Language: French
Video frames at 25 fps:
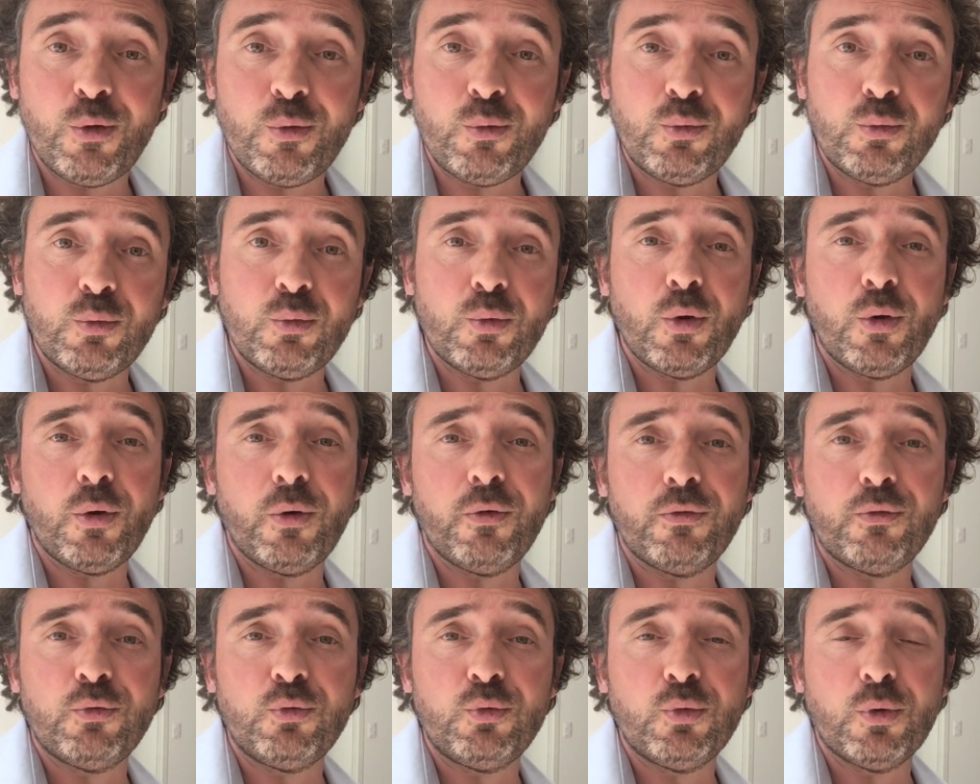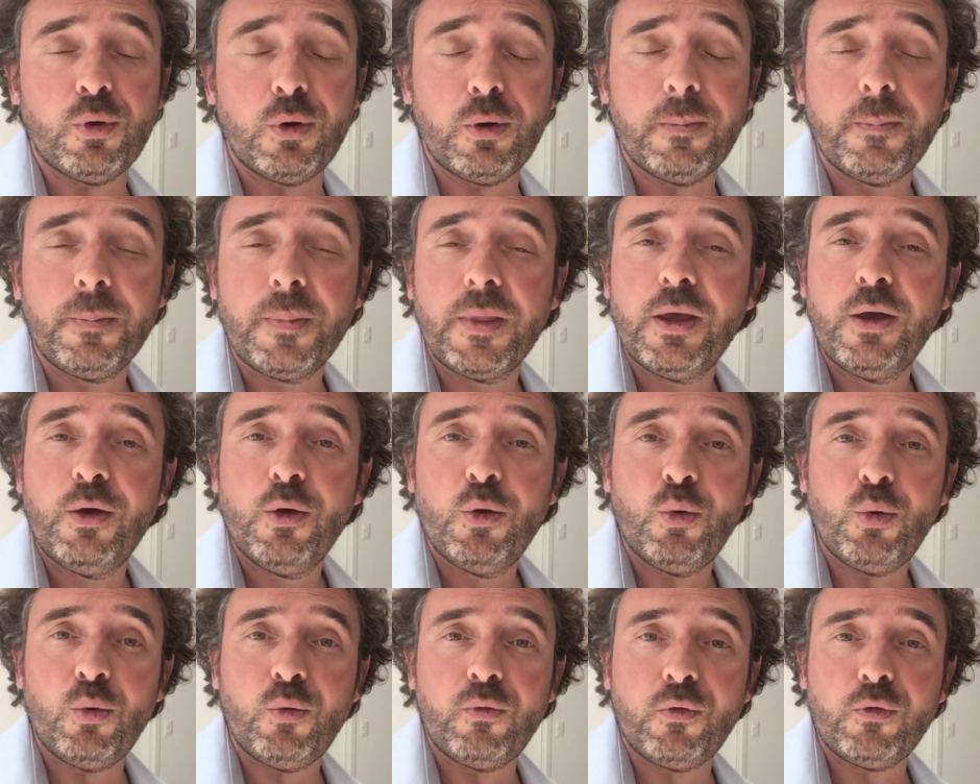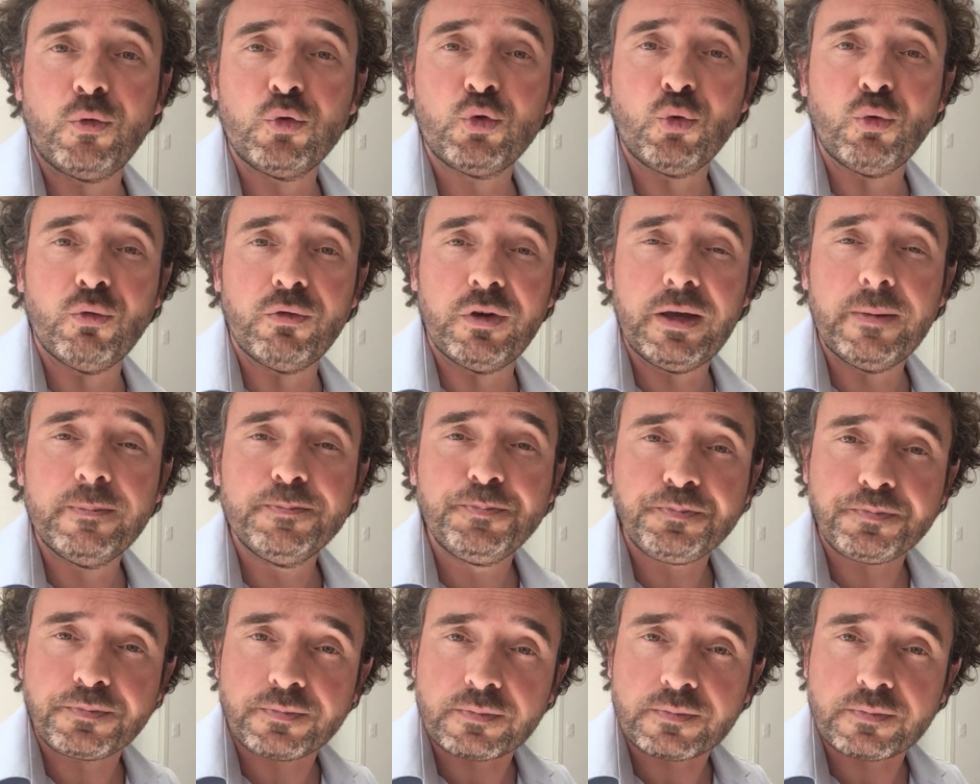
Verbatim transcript: où vous vous trouvez.